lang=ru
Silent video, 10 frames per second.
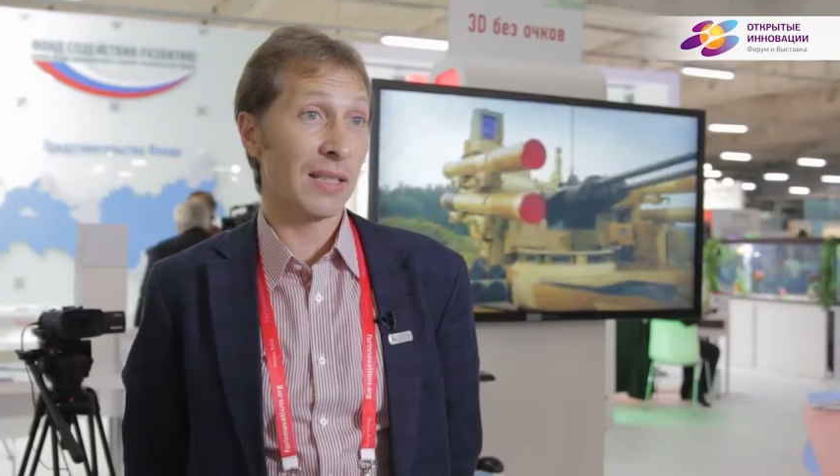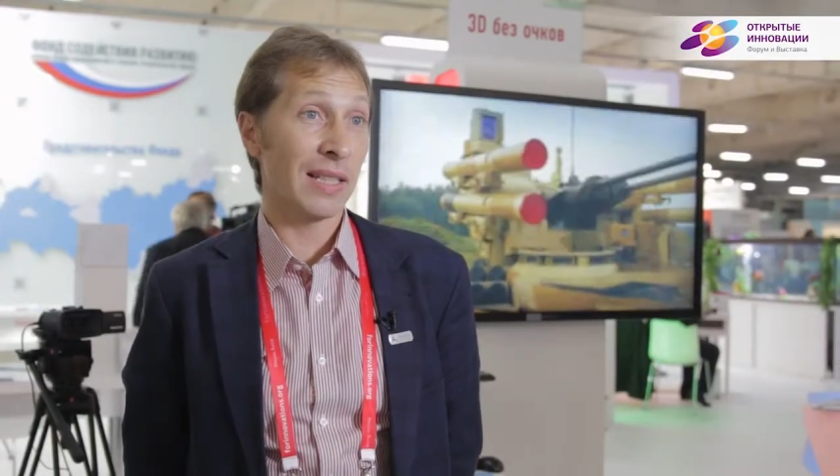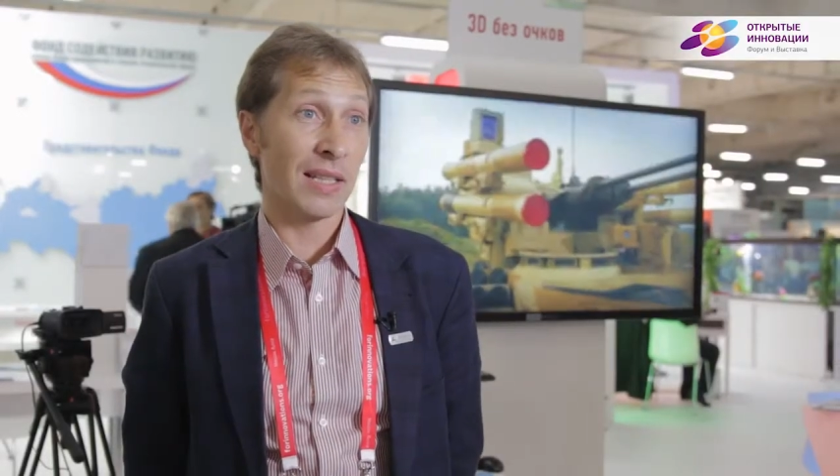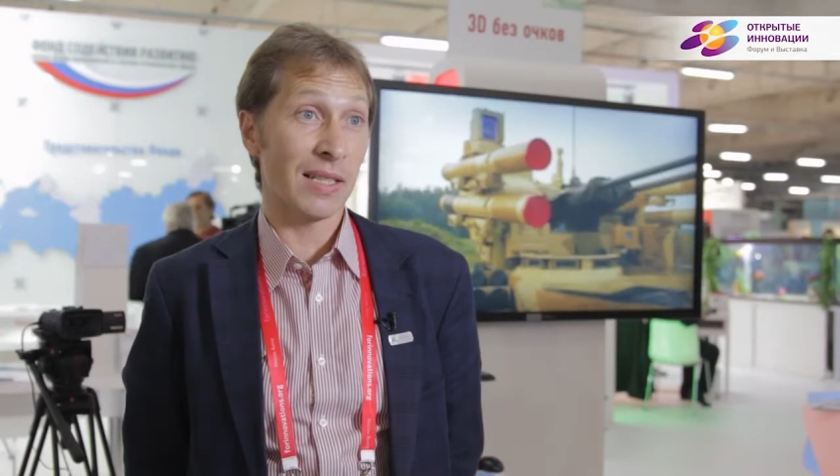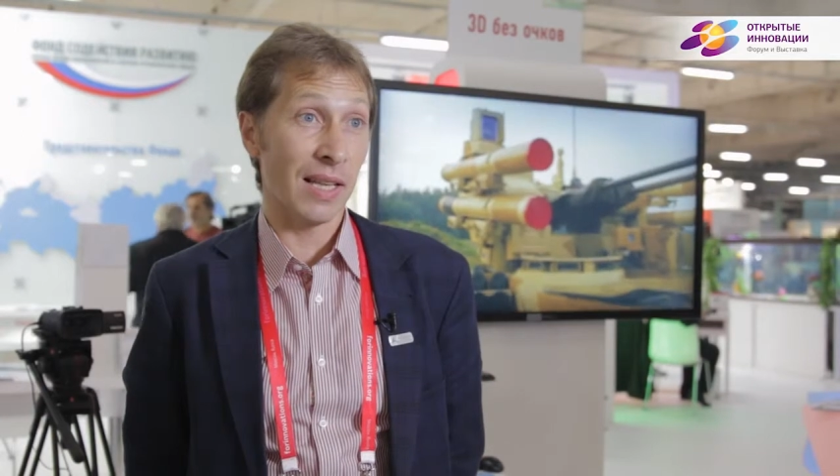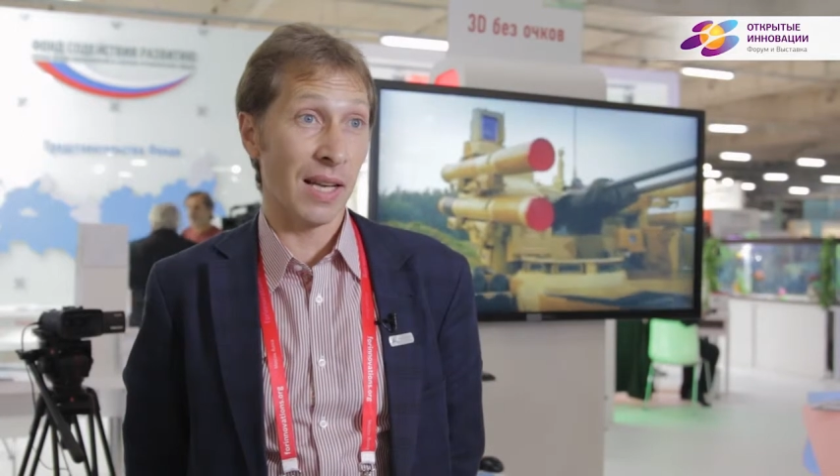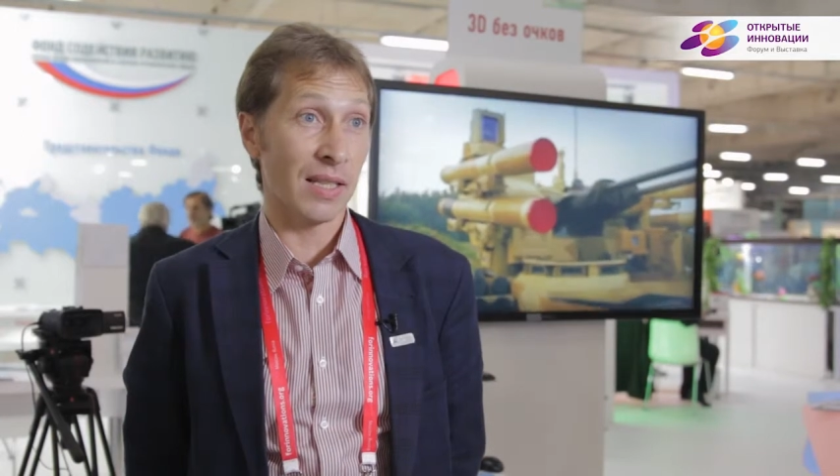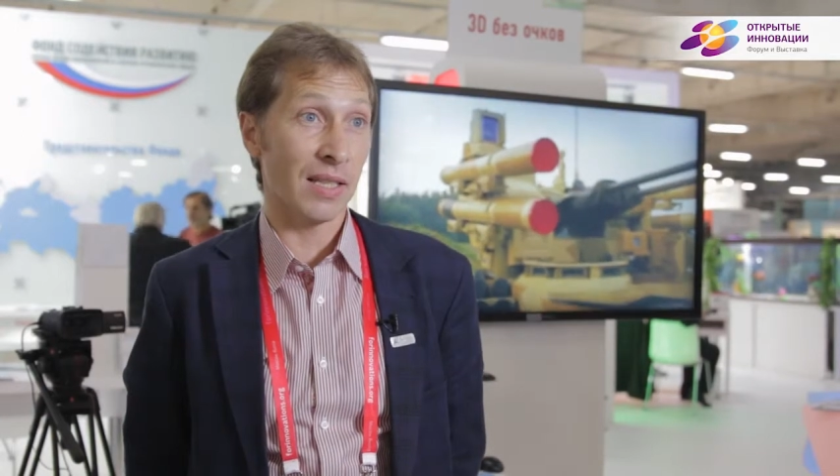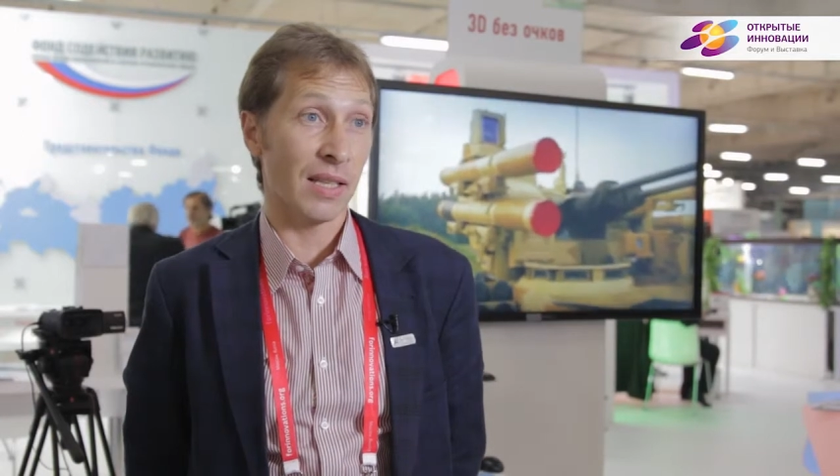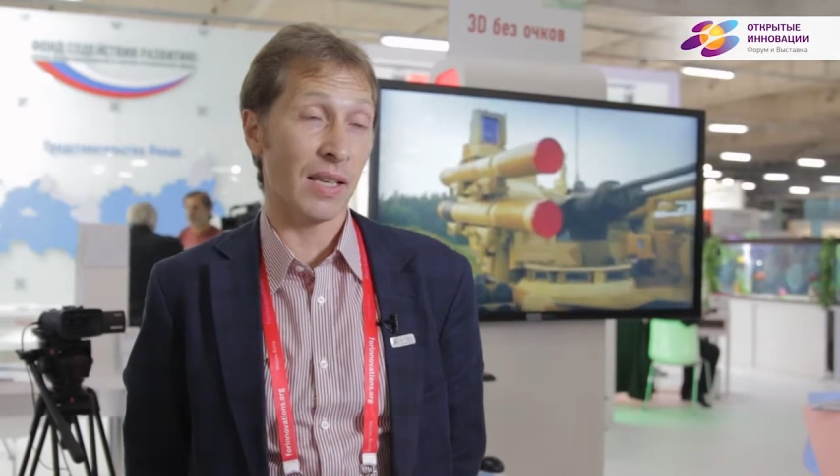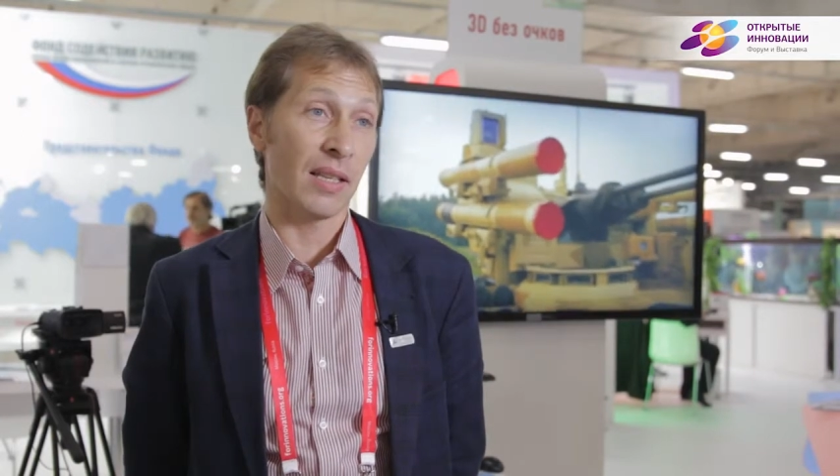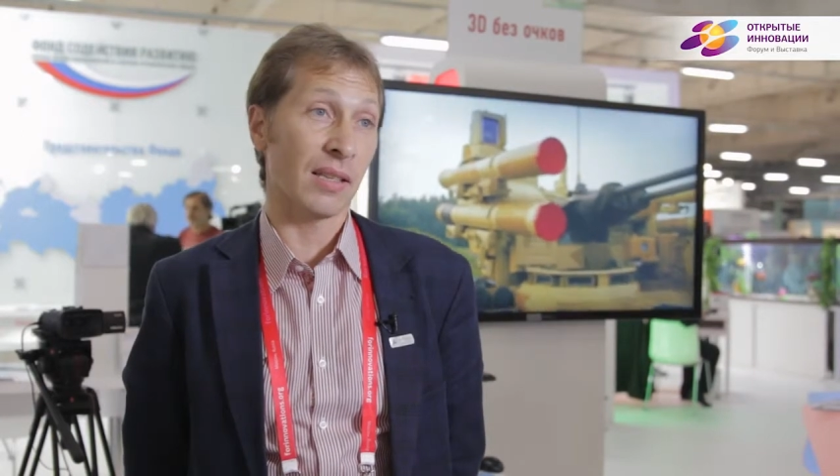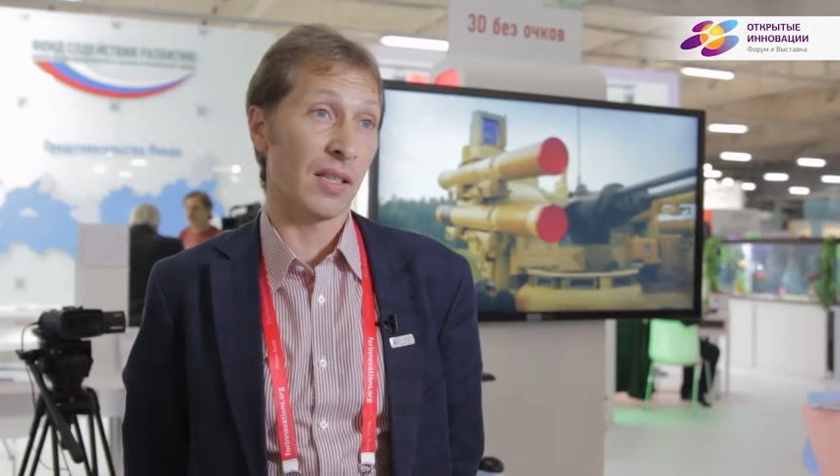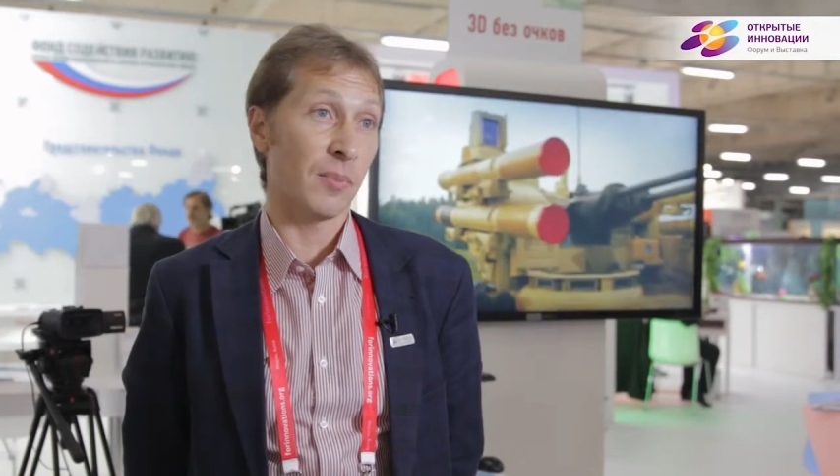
трансляций каких-то